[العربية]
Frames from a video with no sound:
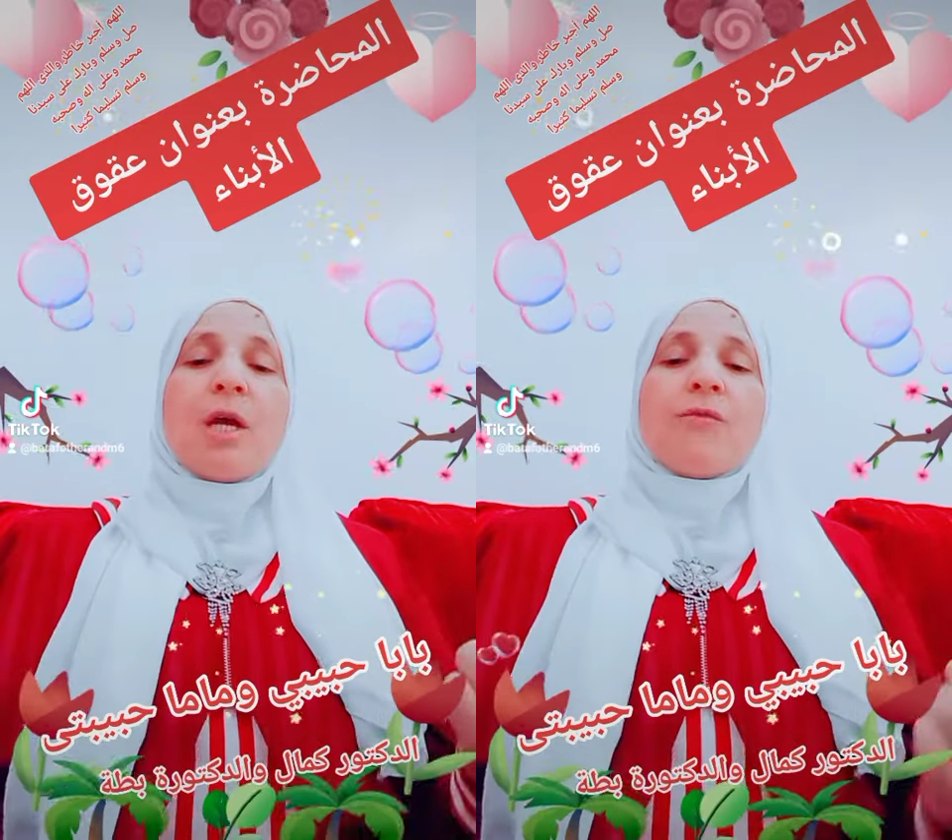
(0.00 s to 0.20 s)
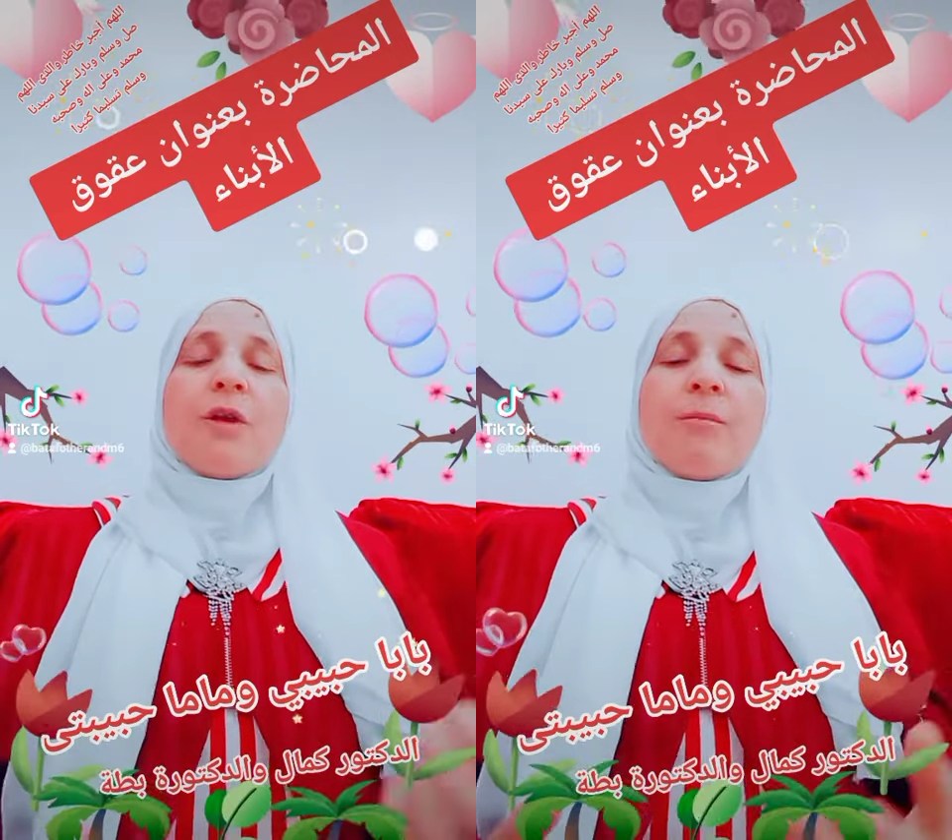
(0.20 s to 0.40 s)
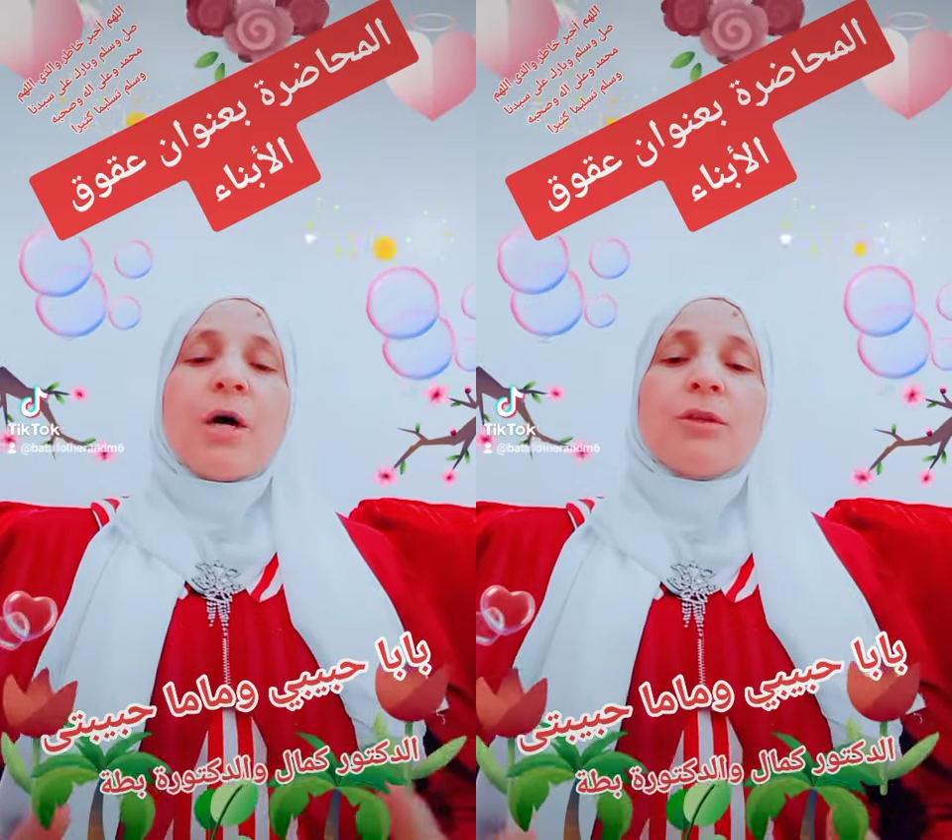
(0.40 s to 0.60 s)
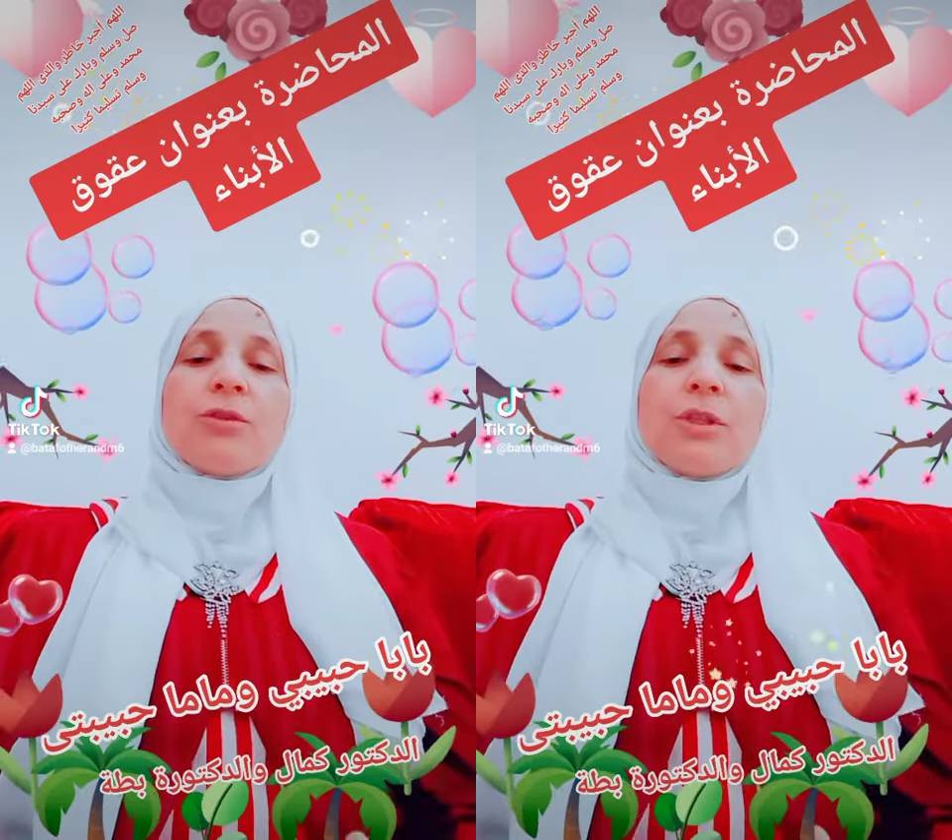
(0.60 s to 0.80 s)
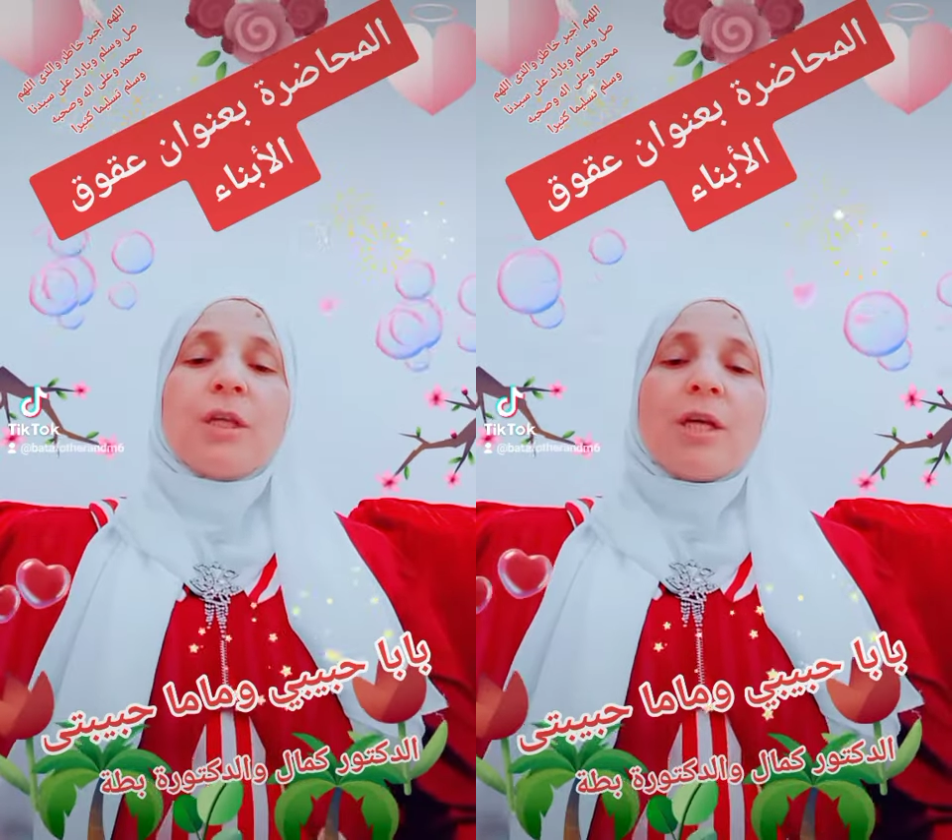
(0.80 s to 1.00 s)
في
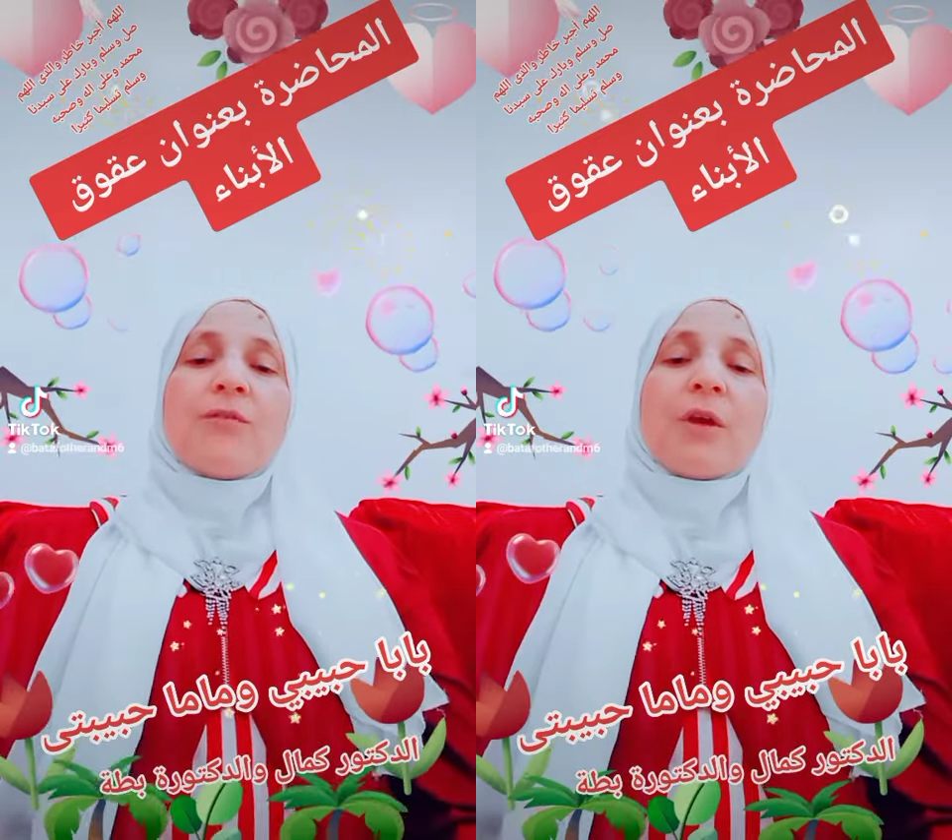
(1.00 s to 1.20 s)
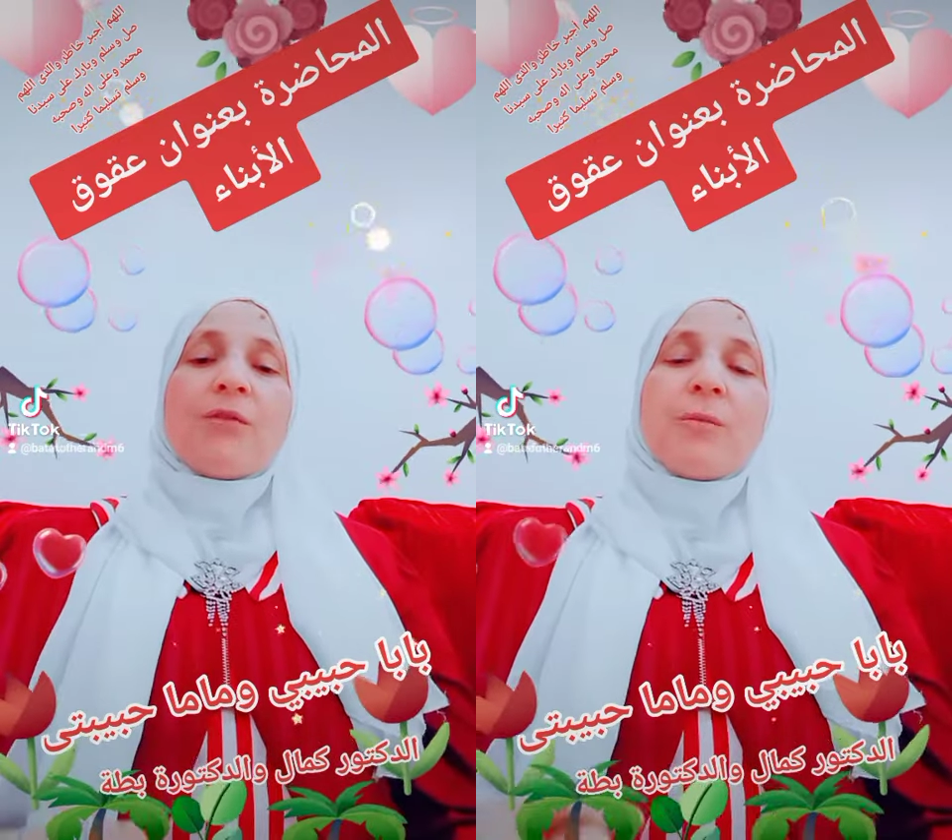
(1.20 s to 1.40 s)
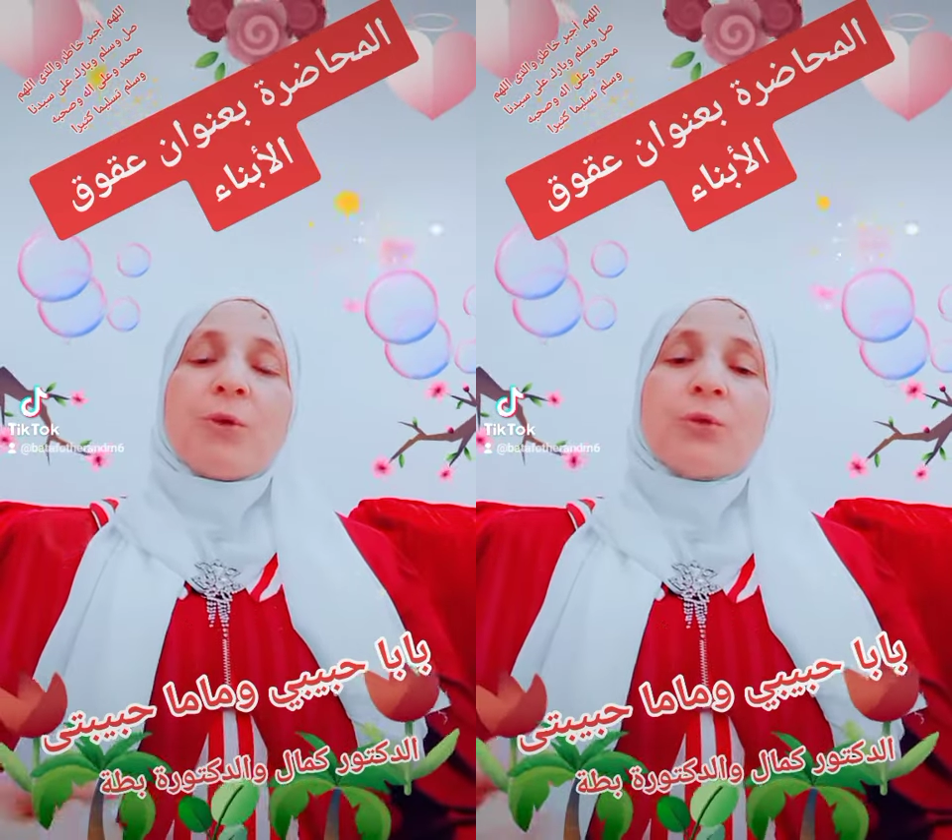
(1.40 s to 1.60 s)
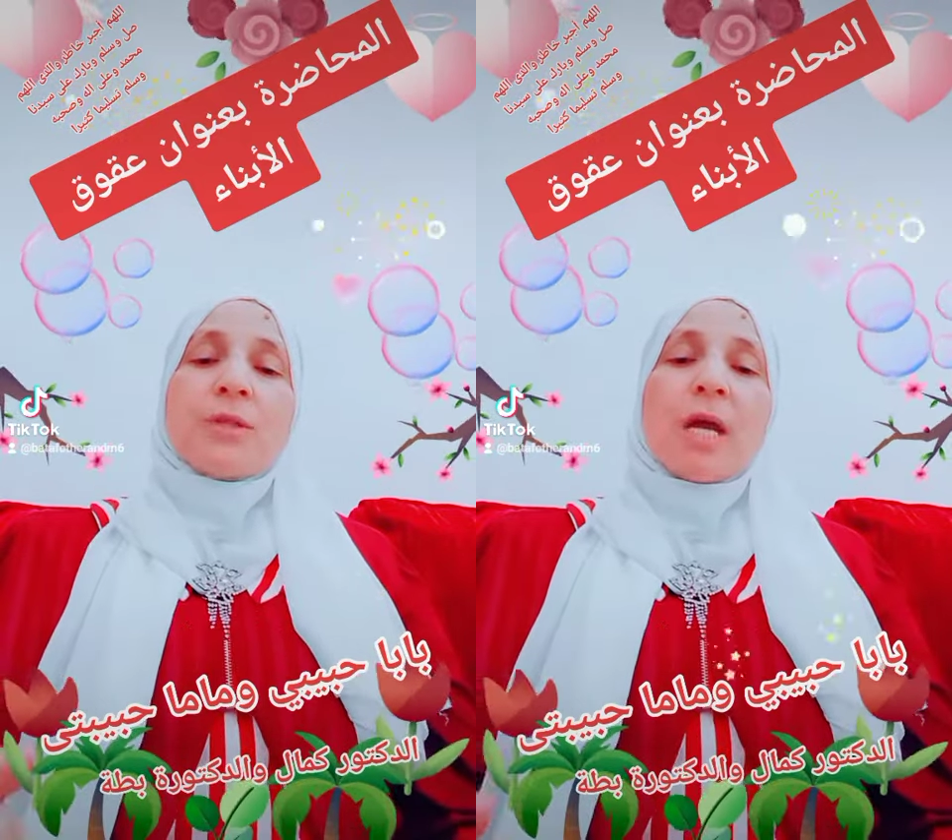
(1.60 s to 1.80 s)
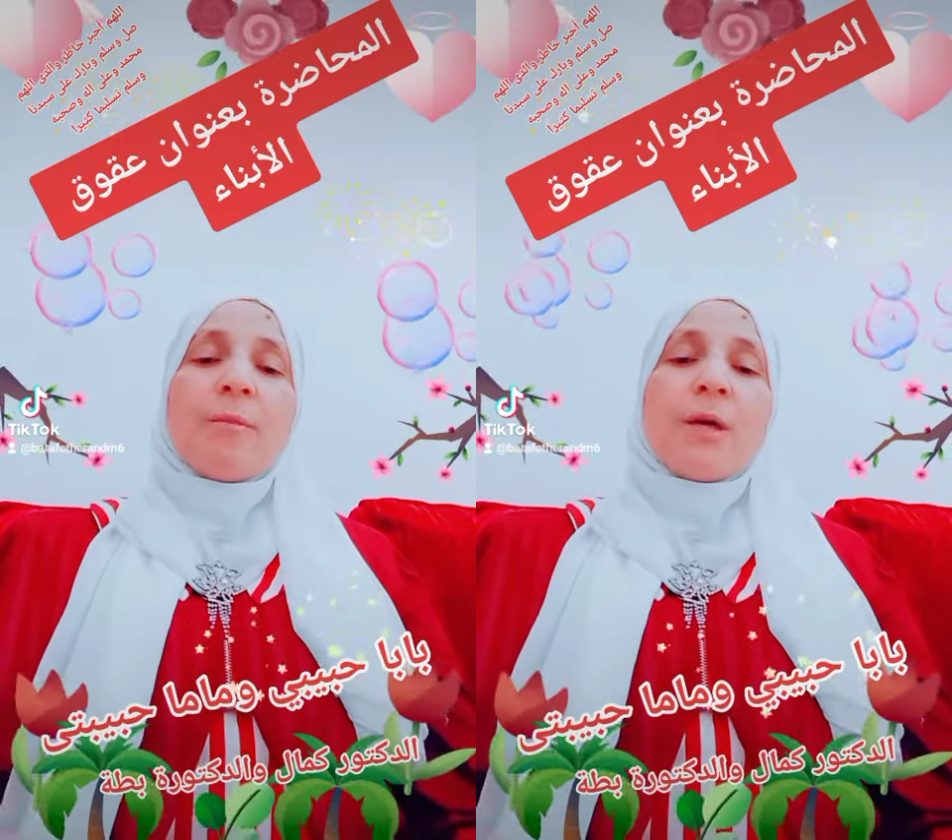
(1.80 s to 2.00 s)
الماضي ففي
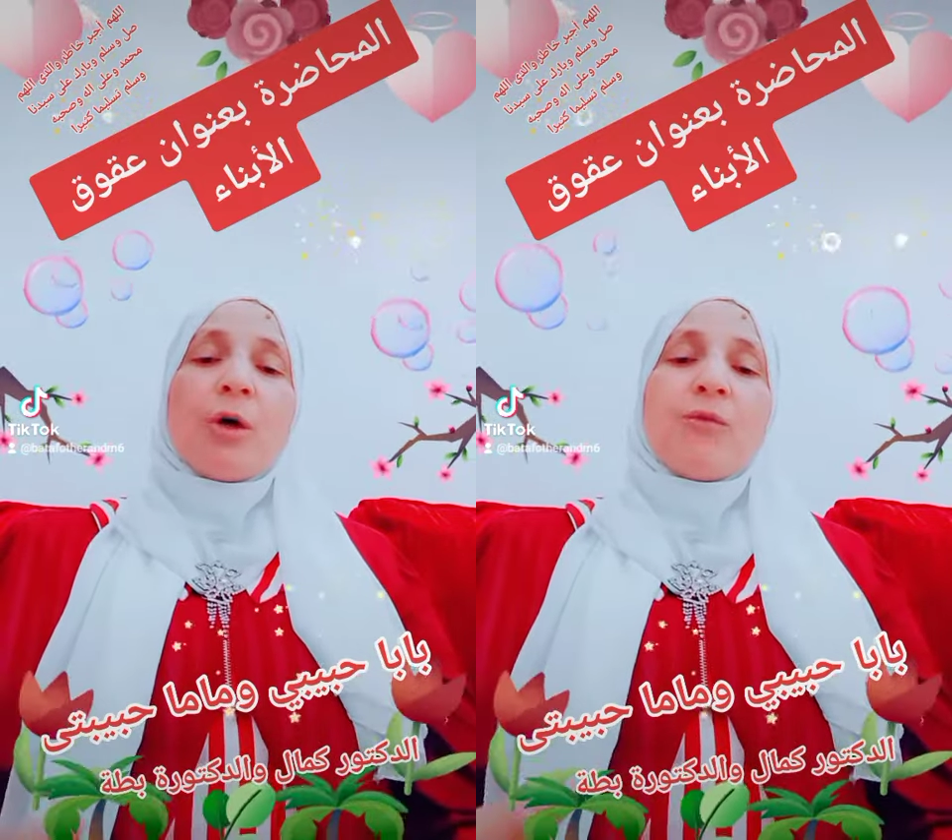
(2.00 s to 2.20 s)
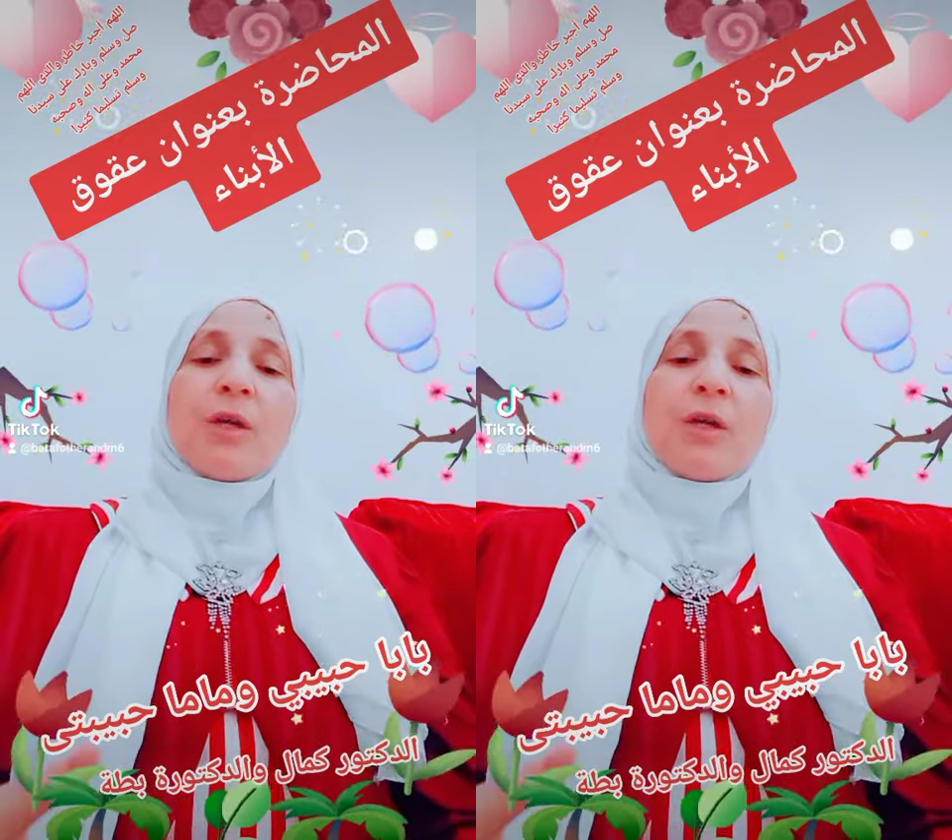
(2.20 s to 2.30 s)
المستقبل او في